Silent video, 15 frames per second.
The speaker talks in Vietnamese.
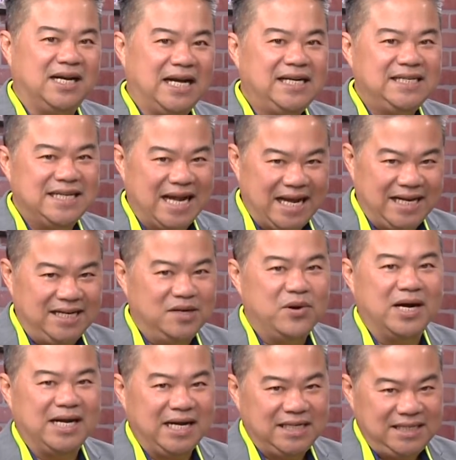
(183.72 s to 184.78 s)
cách này
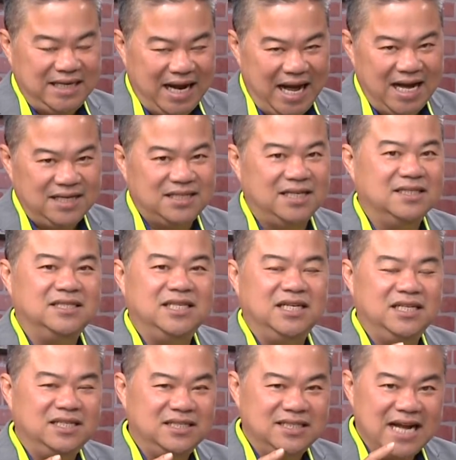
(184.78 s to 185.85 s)
hoặc cách khác thì
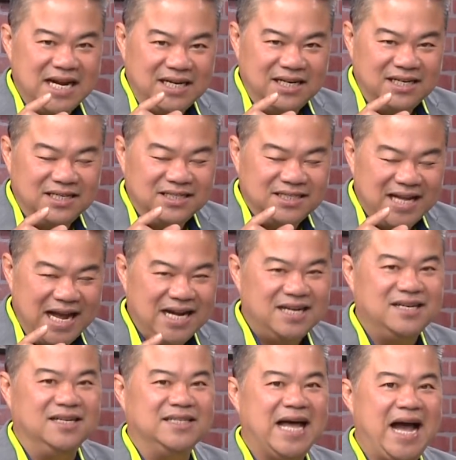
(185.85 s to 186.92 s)
xin nhắc nhắc
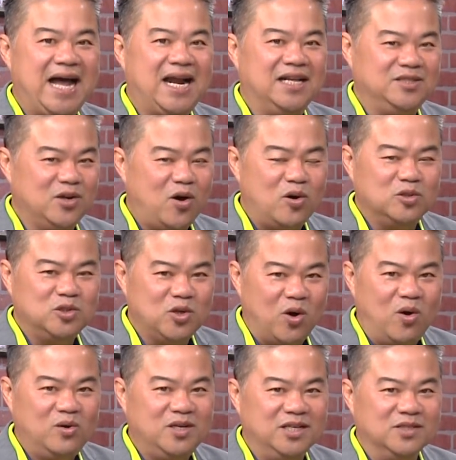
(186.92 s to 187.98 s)
người ta là cho
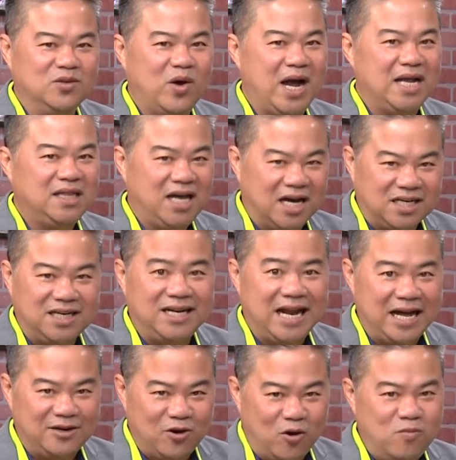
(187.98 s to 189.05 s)
số điện thoại thật
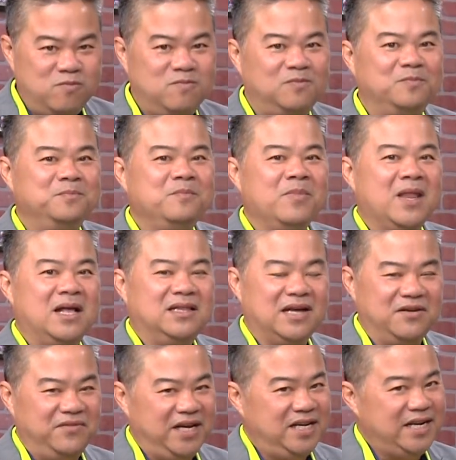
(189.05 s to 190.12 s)
là đúng
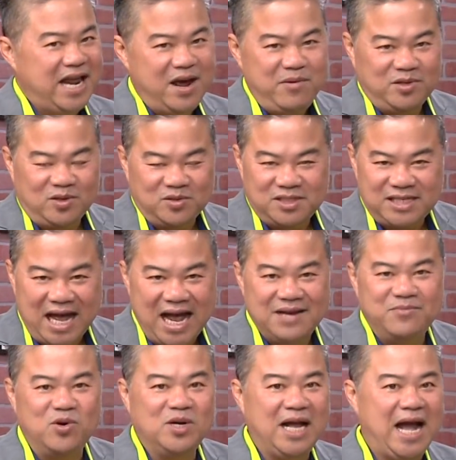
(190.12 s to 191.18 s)
tại vì nếu mà cho sai
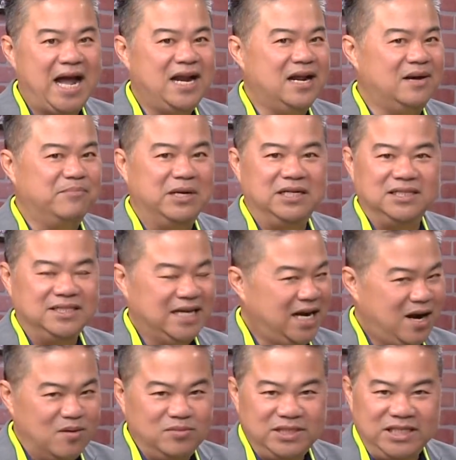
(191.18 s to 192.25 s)
một cái là mình ừ. sẽ
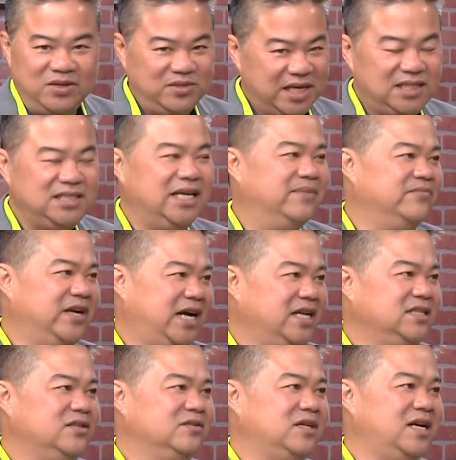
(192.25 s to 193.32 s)
không chịu trách nhiệm về yeah.
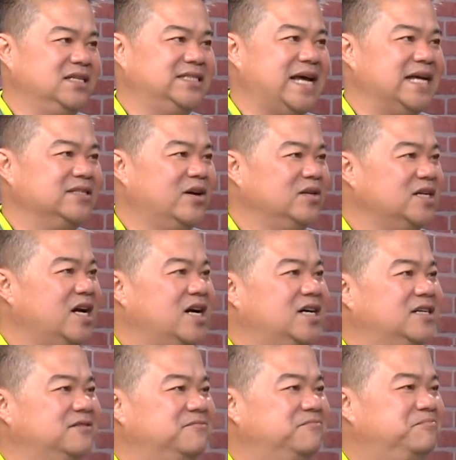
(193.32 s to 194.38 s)
cái dạ. cái sai mình, sót đó mình chỉ